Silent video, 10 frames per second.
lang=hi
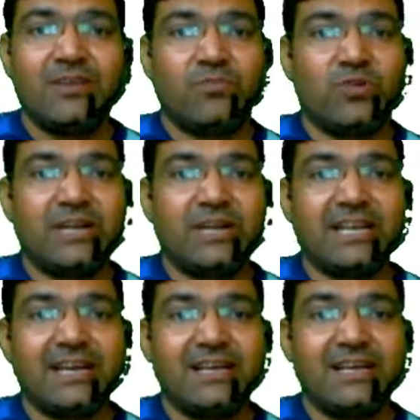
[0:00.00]
मोर हट
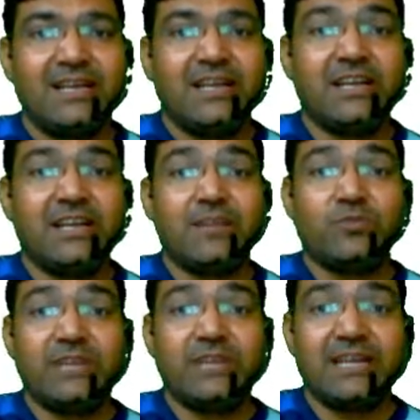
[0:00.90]
गया लेकिन
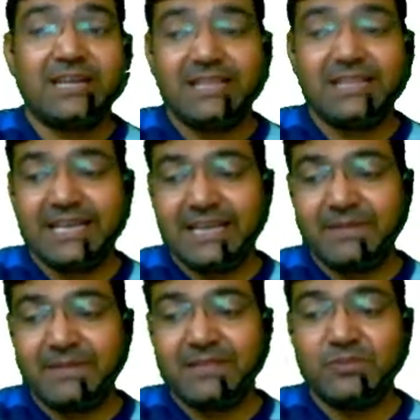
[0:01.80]
आपको ध्यान रखना है देन के
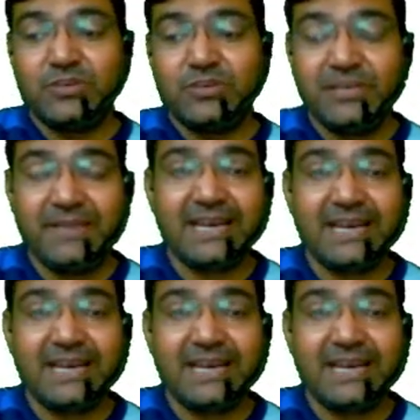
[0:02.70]
बाद में तो हिम ही